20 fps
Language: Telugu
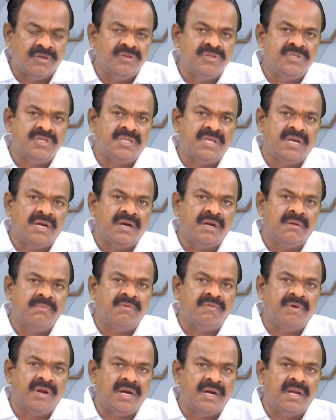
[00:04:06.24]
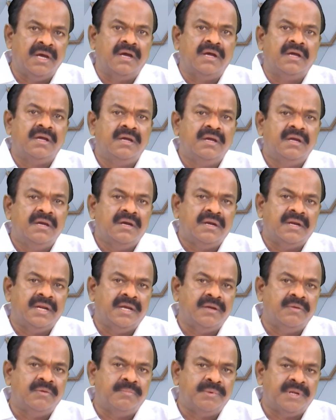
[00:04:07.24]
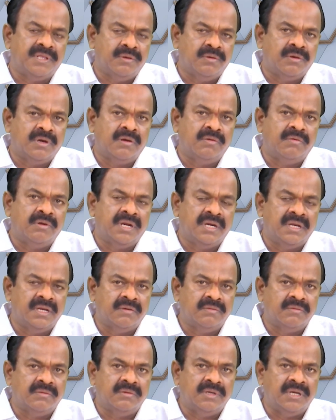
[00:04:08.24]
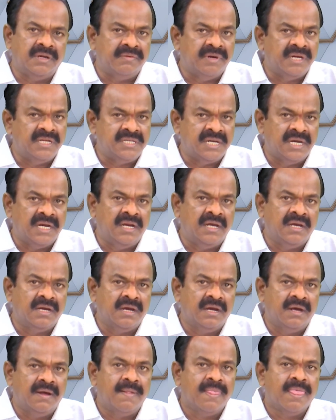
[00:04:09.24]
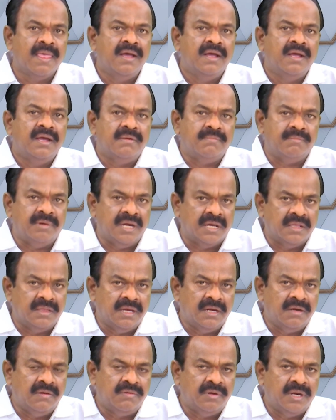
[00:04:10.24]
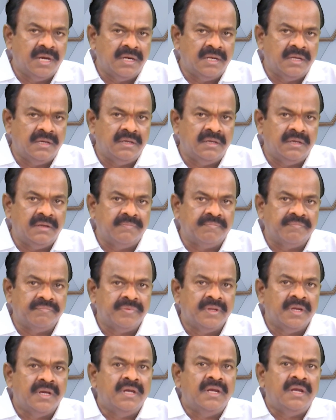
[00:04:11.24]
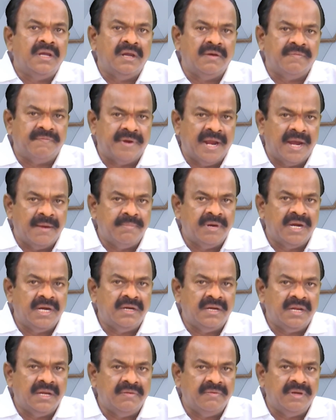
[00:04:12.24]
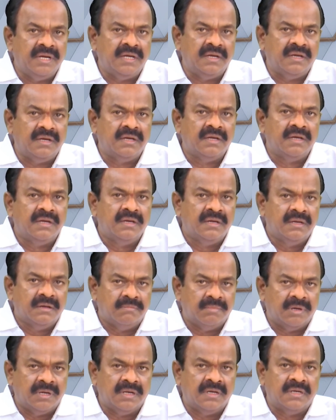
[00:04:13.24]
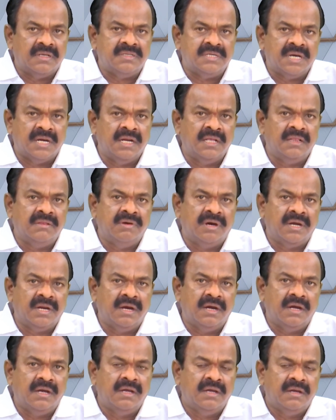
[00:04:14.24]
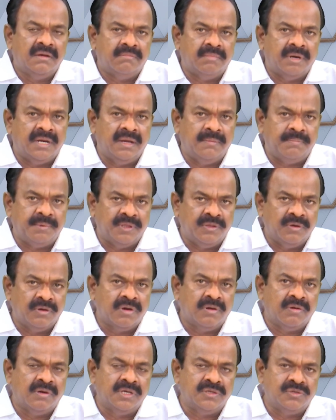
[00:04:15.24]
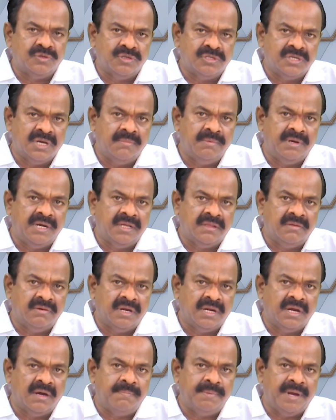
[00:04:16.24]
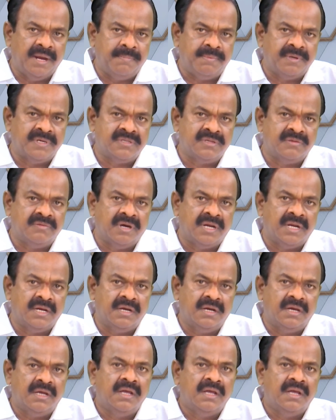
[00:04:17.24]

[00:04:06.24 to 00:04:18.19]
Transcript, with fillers: గురించి తిరగడము వలన నేను ప్రతి ఒక్కరు కూడా నేను ఇన్వైట్ చేయలేక మీ అందరిని కూడా నేను ఈ ప్రైమ్ నైన్ టీవీ మన ఛానల్ ద్వారా మరి ప్రతి ఒక్కరు కూడా సోషల్ మీడియా ద్వారా పేపర్స్ ద్వారా